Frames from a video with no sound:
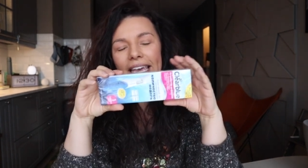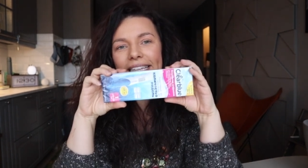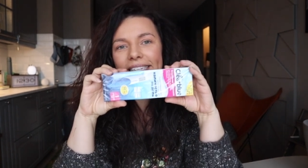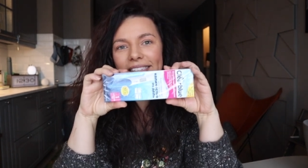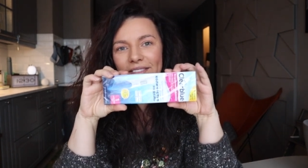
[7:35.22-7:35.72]

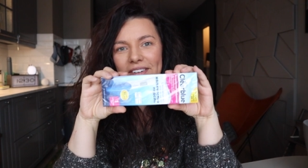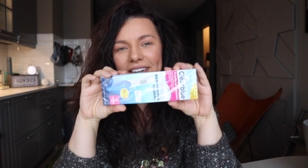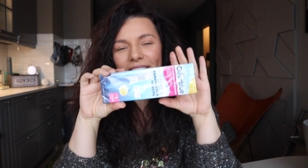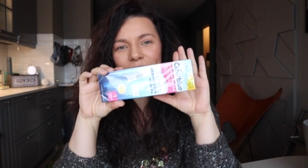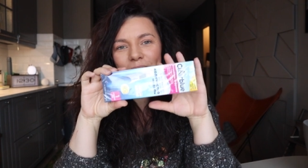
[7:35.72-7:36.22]
и на
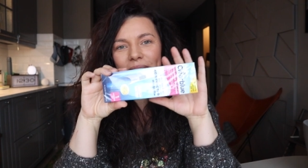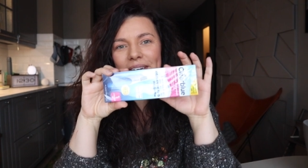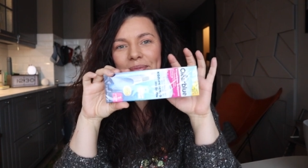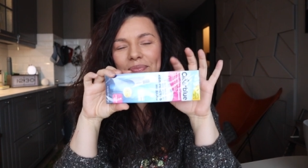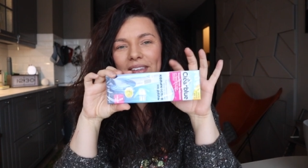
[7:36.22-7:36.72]
цифры,
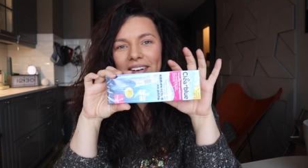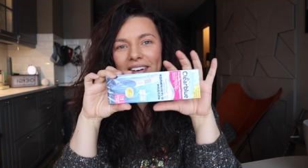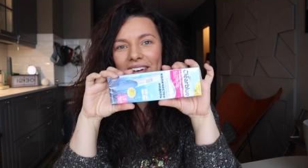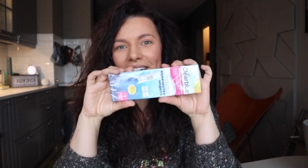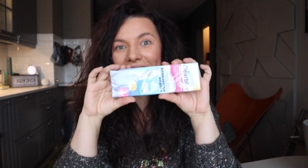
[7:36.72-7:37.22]
которые,
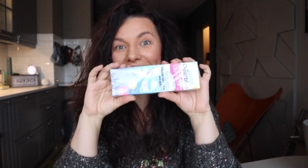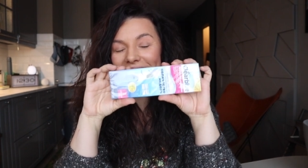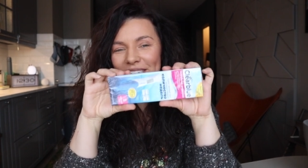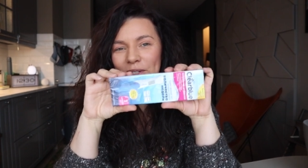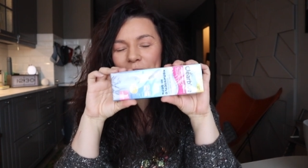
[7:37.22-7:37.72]
э, я
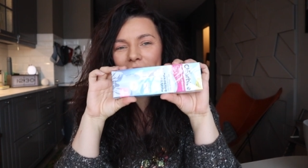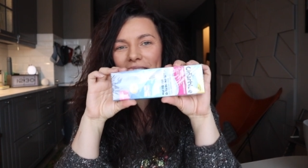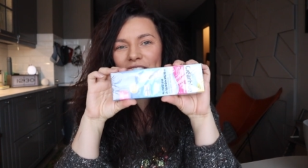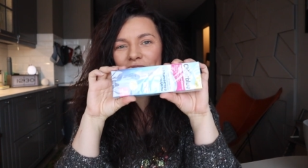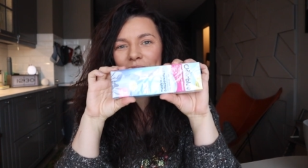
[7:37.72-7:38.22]
надеюсь,
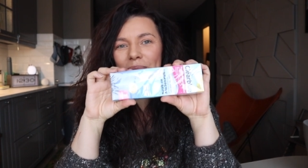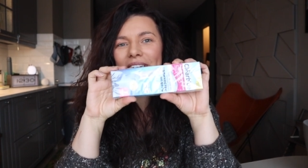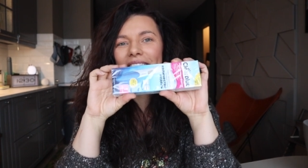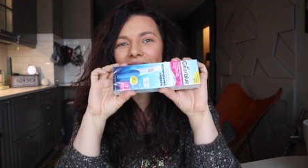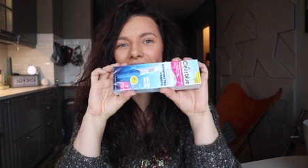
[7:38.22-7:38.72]
покажет
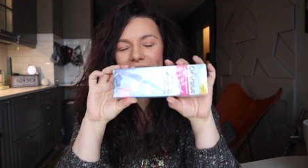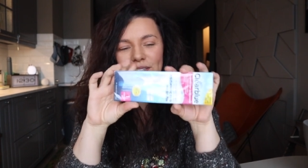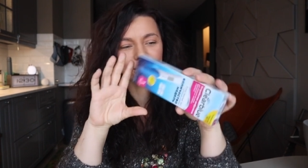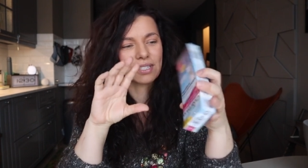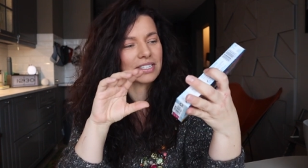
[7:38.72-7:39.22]
именно этот
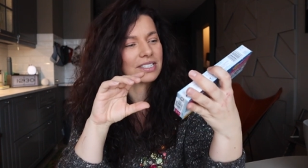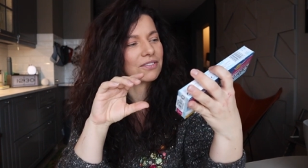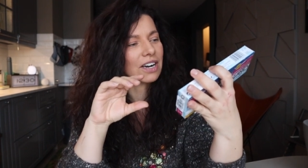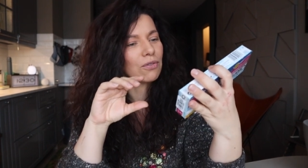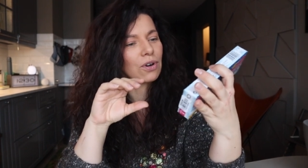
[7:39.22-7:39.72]
тест. То есть это
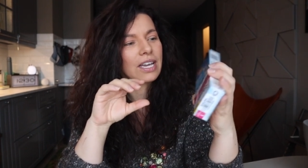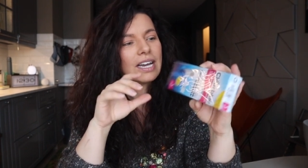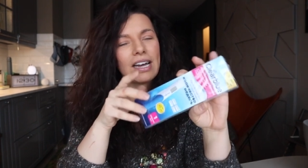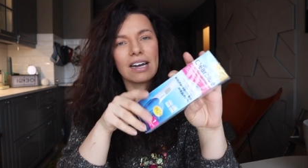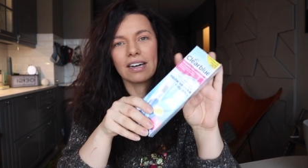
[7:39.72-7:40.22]
цифровой
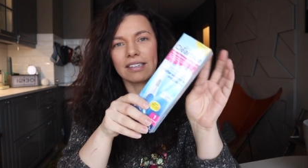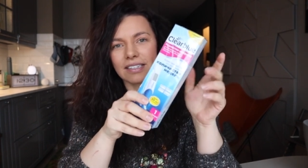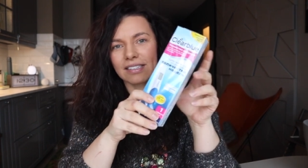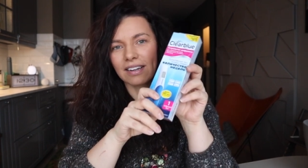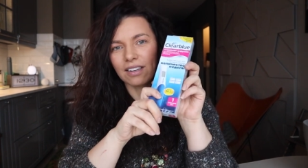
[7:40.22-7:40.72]
э,
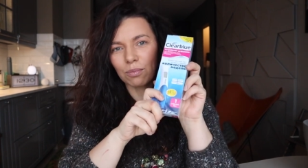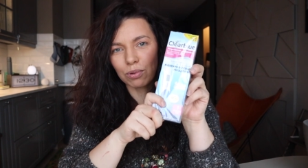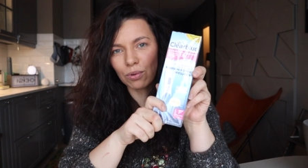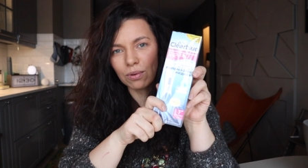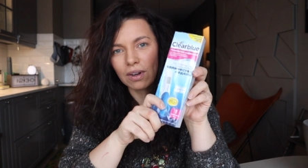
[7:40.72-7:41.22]
тест Clear
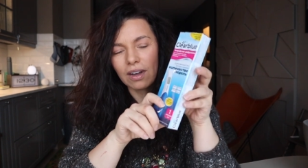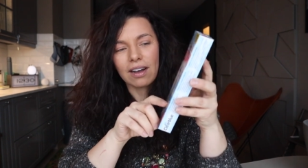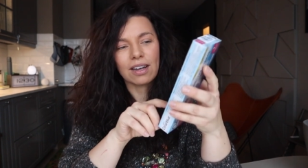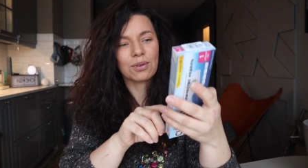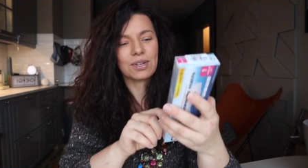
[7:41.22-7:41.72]
Blue,
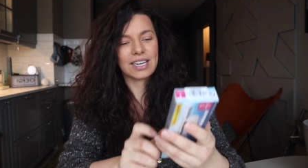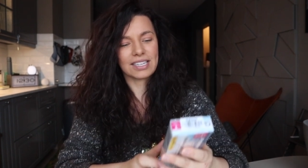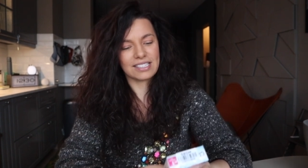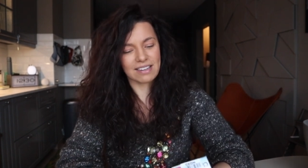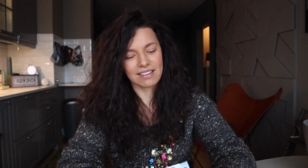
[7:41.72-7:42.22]
который
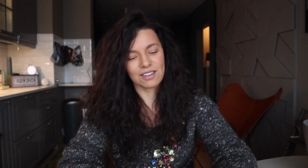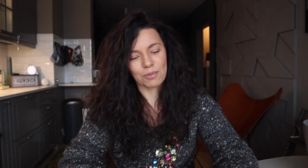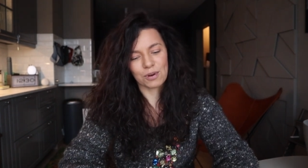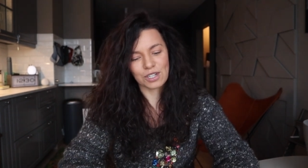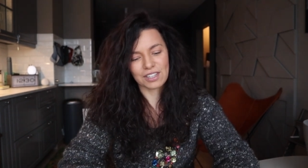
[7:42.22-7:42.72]
я делала
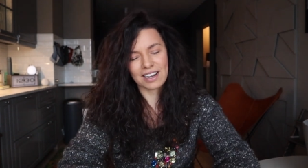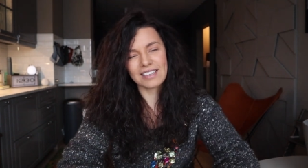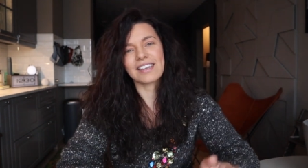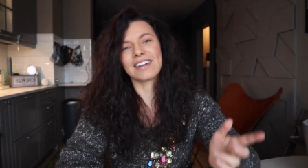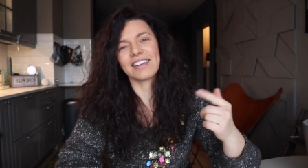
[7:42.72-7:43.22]
в прошлый
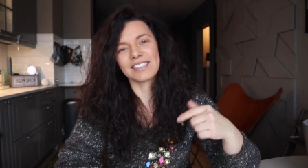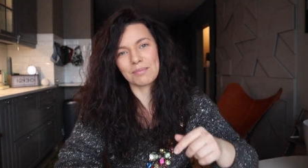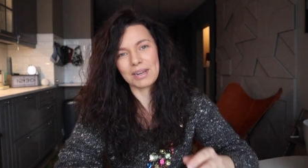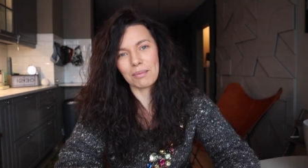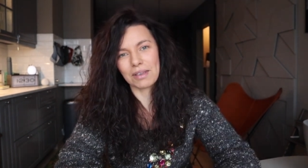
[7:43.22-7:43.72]
раз, когда
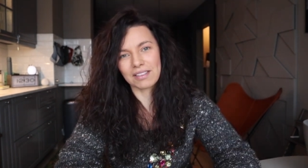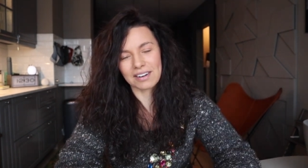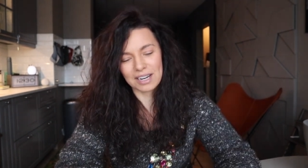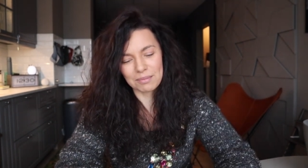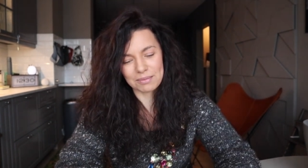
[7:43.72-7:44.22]

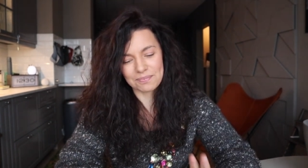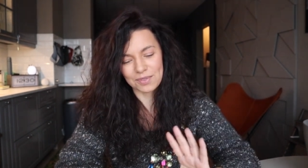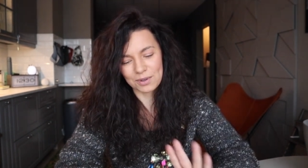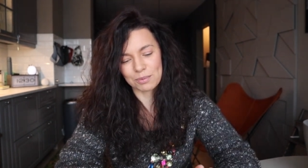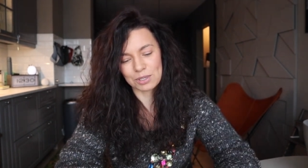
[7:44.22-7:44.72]
забеременела Рэмом.
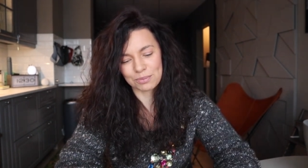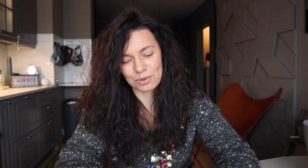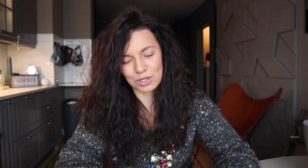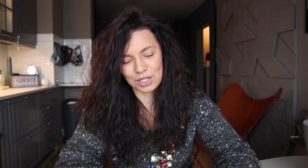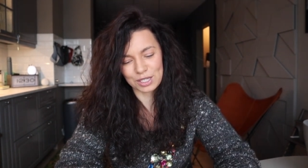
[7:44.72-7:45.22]
Ну, в
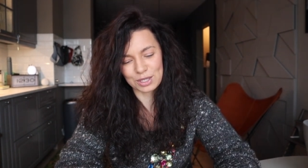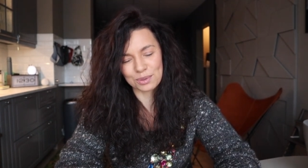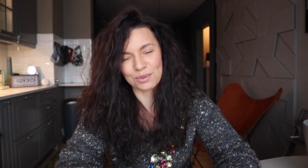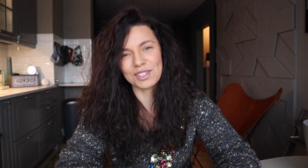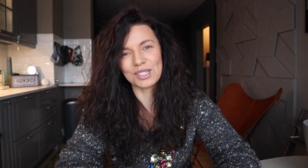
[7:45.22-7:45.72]
общем, очень
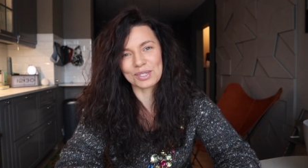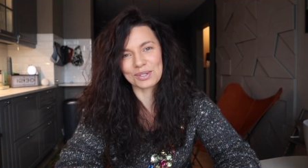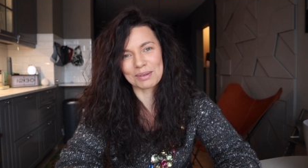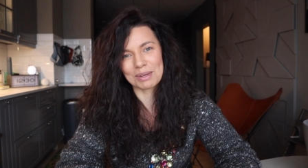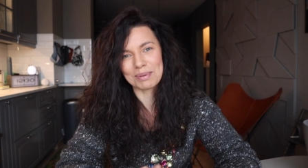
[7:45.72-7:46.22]
хочу увидеть,
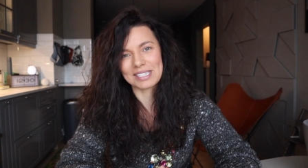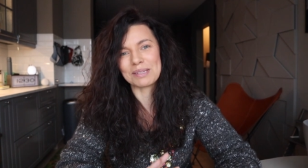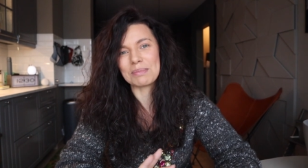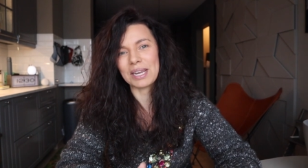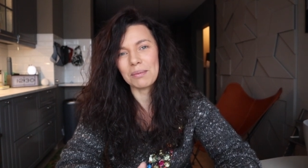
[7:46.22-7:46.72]
что там
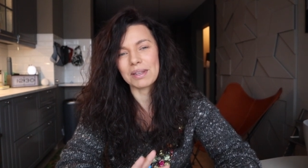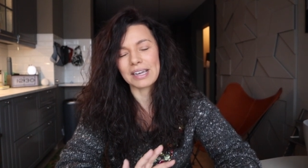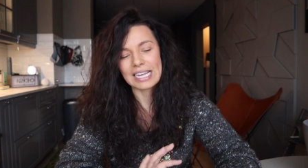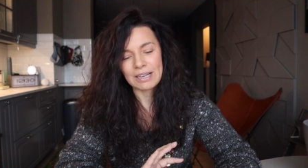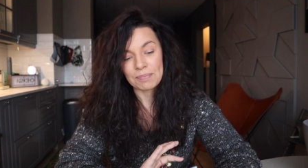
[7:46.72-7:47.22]
написано
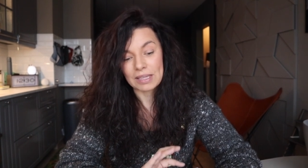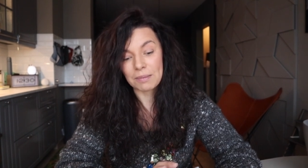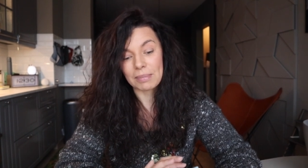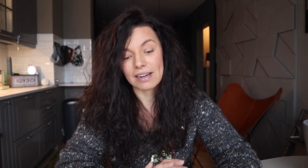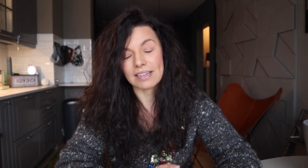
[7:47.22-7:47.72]
«беременна»
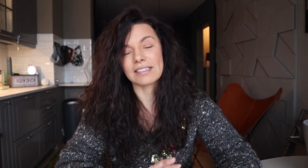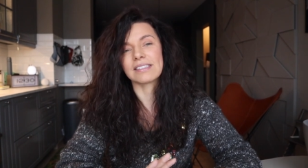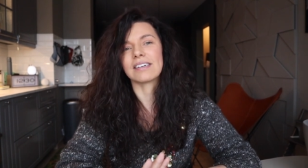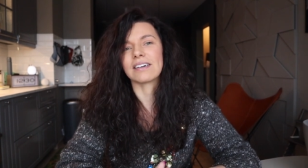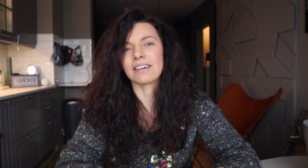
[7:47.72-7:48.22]
и
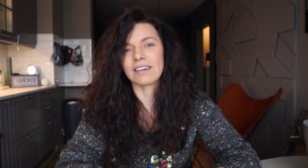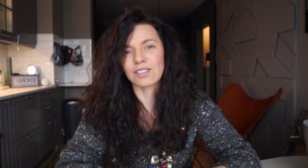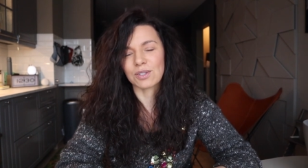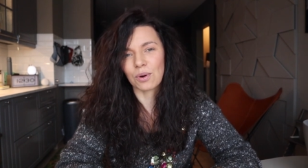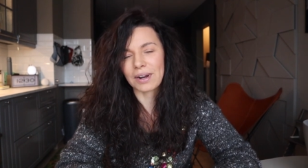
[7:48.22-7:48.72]

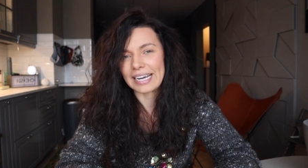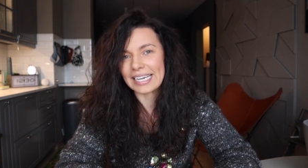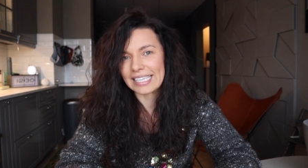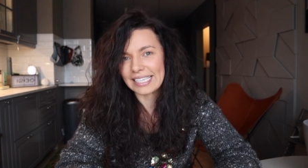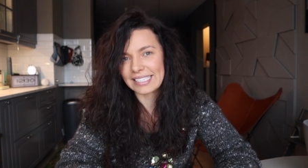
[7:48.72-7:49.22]
показано, э, сколько
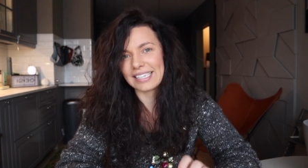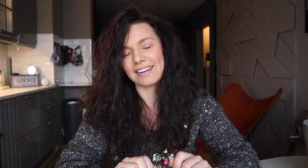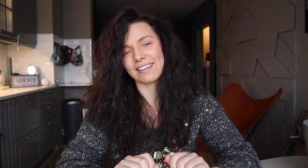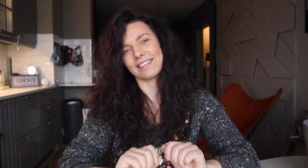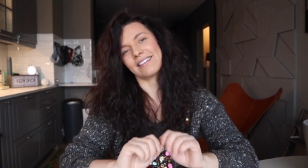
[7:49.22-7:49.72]

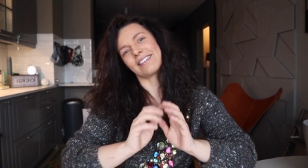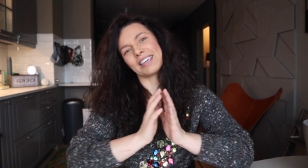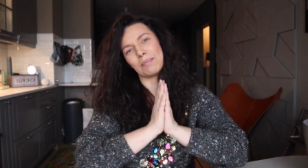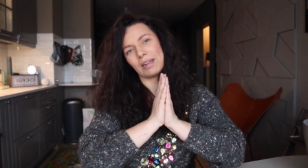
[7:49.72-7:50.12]
недель э, я